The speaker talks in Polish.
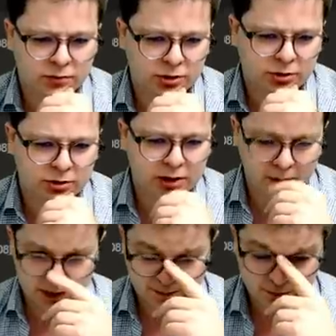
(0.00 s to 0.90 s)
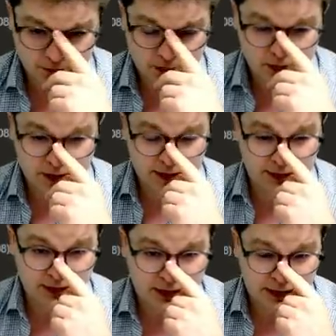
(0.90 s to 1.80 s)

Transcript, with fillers: Wszystko działa, okej. Okay.